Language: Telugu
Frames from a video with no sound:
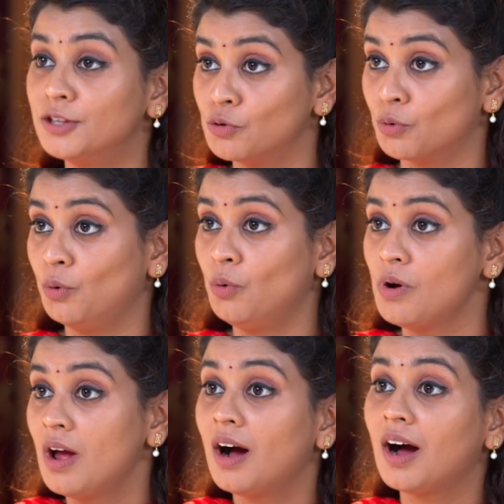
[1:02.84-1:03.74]
ఇందులో
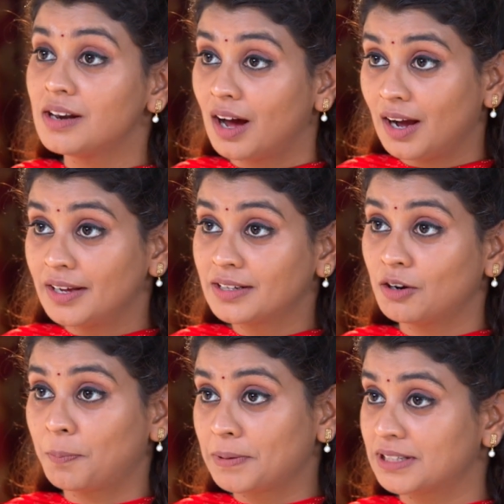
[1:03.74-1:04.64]
ఆ లాయర్
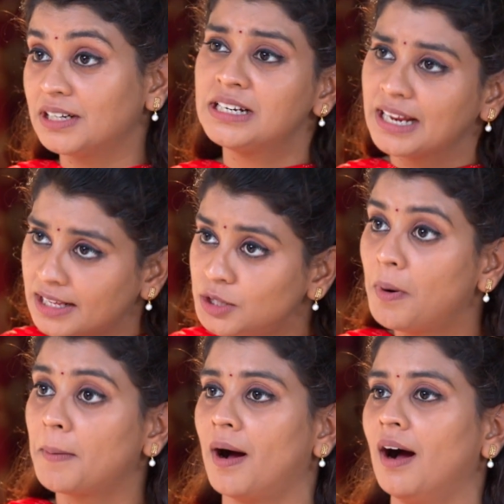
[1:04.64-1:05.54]
గొప్పతనం ఏమీ
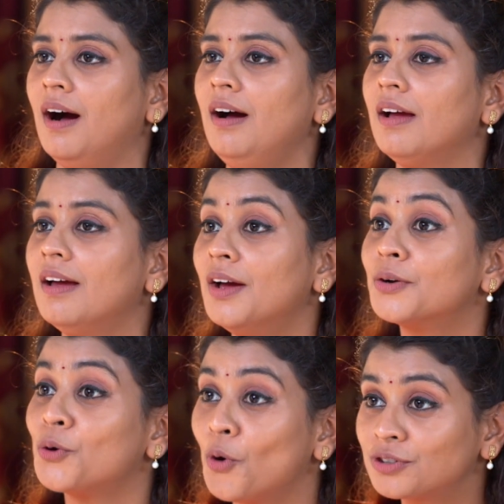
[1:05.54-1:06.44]
లేదు బామ్మా
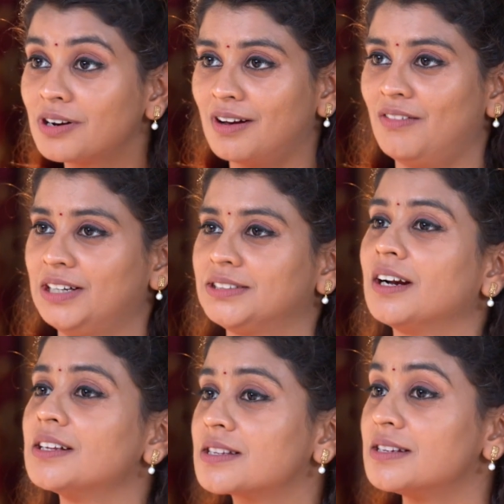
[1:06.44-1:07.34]
కోర్టులో
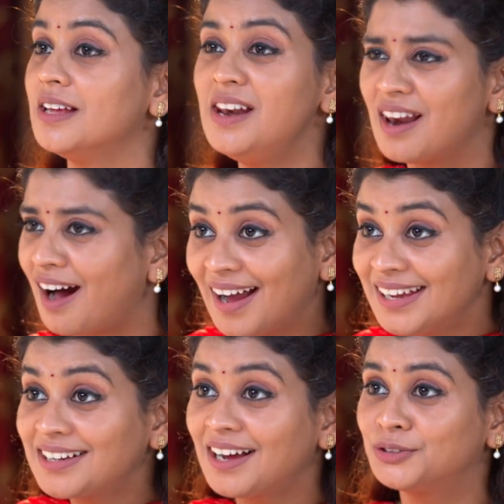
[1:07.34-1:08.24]
వాదించింది
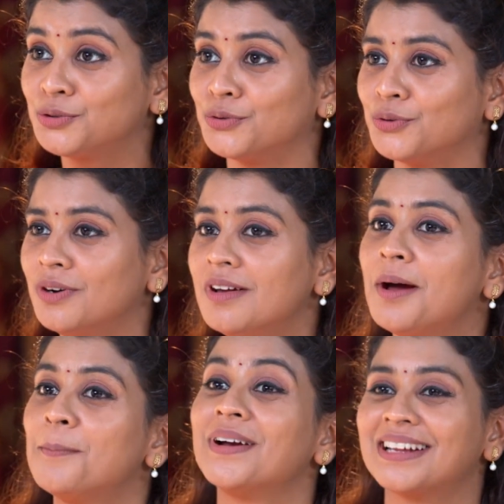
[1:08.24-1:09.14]
లాయర్ కాదు
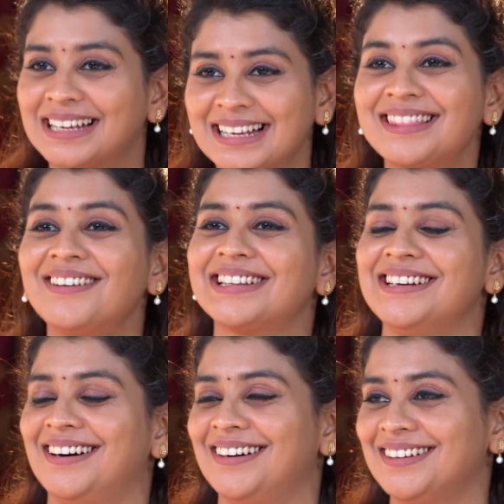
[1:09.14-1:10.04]
మన గీత వదిన